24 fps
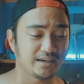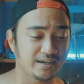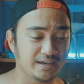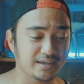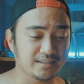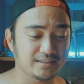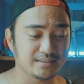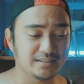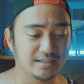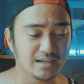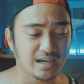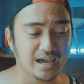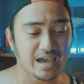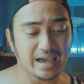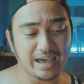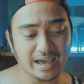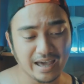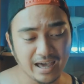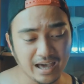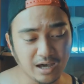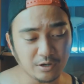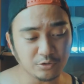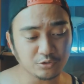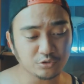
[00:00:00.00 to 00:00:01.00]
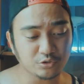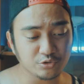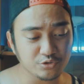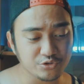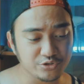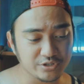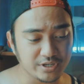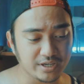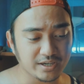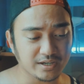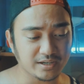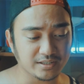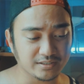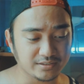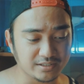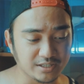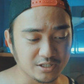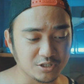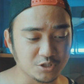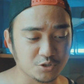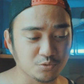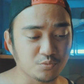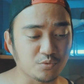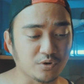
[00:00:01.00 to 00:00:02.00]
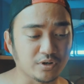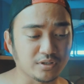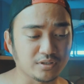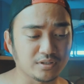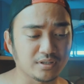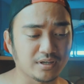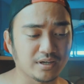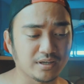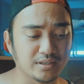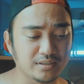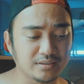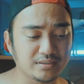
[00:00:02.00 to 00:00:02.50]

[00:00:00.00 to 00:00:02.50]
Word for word: And how to sync this one